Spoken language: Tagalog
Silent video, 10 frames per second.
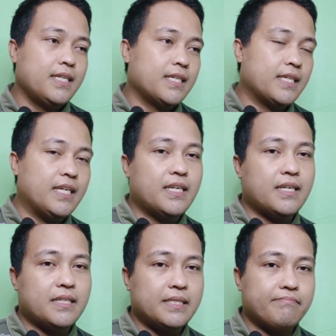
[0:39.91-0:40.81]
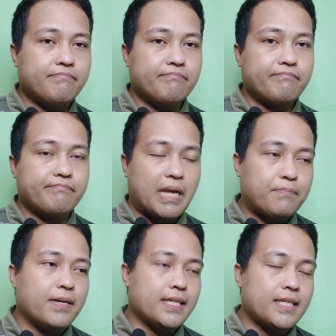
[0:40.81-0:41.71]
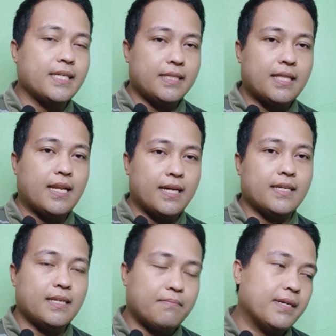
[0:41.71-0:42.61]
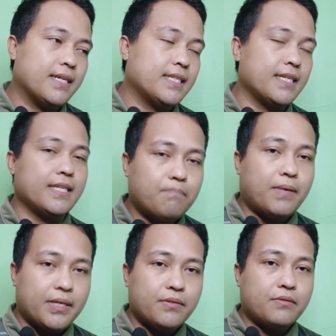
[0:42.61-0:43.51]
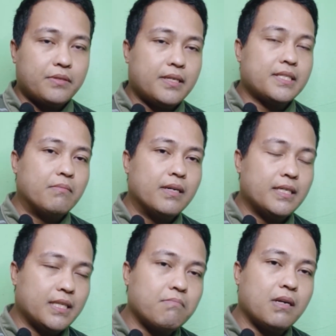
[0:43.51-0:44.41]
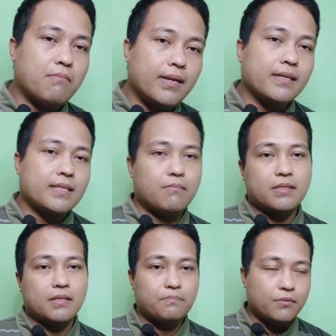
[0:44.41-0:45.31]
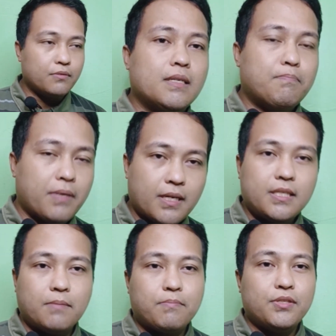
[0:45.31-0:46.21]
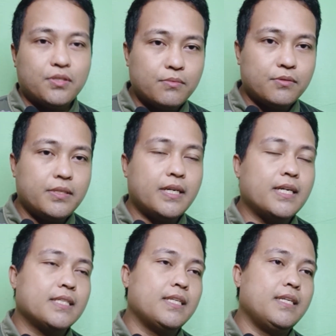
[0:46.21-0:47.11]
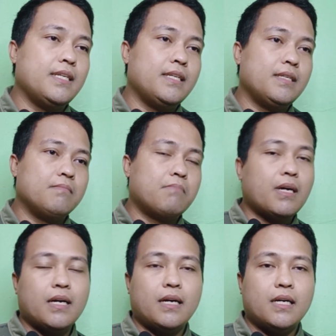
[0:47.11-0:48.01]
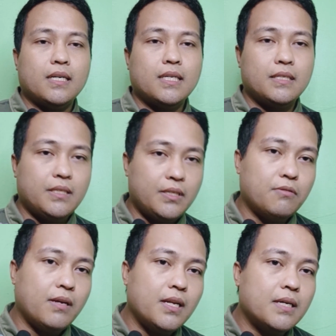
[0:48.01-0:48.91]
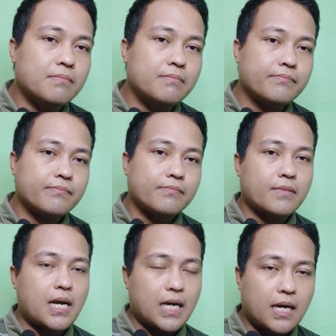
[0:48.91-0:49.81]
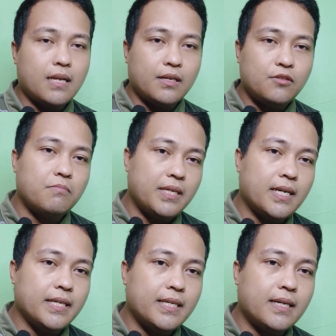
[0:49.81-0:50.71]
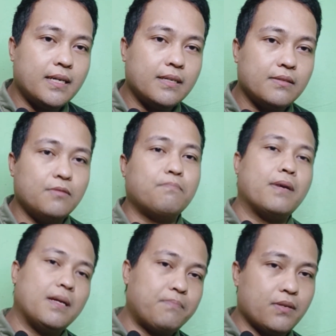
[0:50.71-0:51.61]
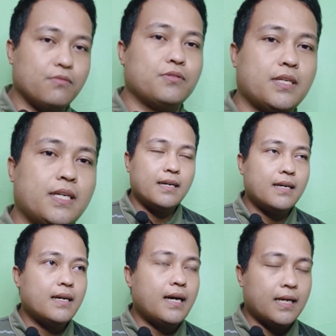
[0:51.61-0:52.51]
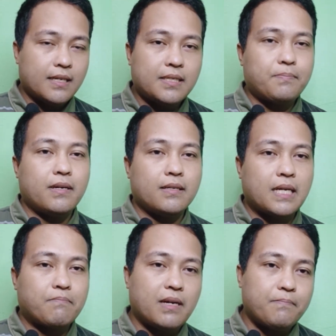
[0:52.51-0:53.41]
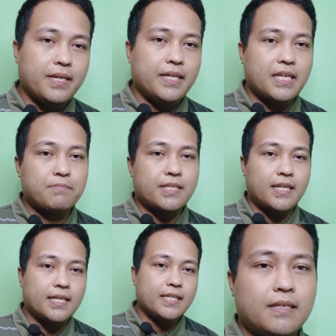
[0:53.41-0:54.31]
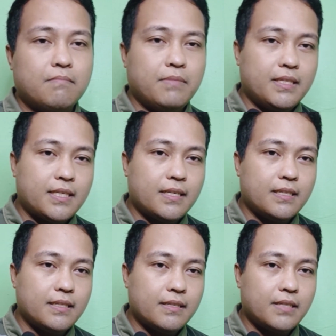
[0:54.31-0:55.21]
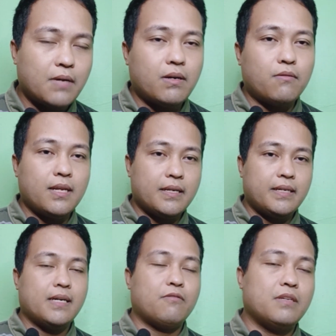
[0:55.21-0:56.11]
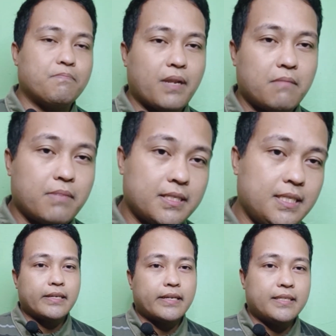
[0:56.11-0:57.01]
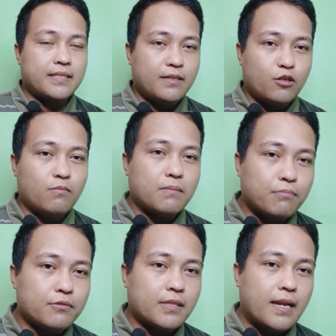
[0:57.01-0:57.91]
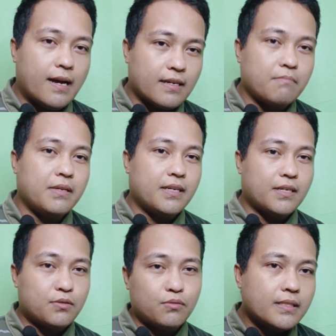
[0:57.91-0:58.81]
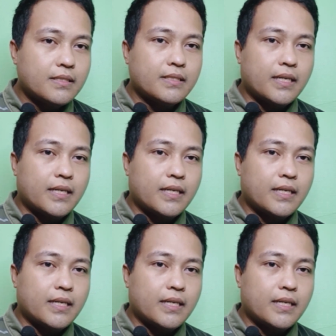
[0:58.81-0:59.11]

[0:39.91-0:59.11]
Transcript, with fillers: Kaya napakasakit talaga, napakasakit. Payo ko dyan sa mga nagbabalak na maging pugi. Pag-isipan nyo muna kasi baka hindi nyo alam, akala nyo biyaya, yung pala parusa. Ang isa pang nagpapahirap sa akin, minsan nawawalan na ako ng privacy. Kahit saan ako magpunta, laging may nakasunod.